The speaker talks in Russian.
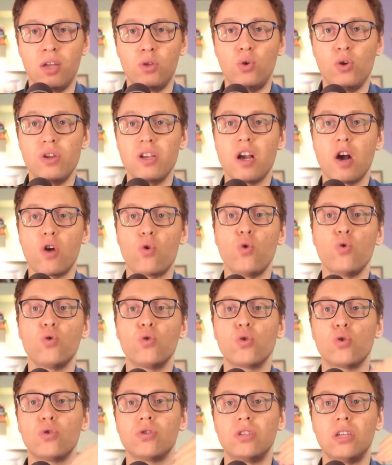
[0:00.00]
то никакой
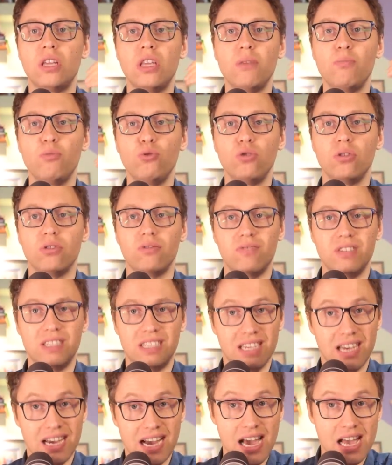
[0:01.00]
угрозы не будет
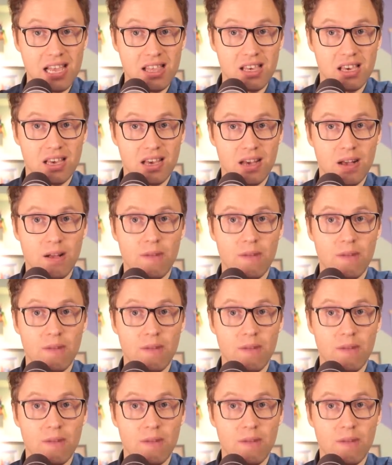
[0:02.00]
возникать,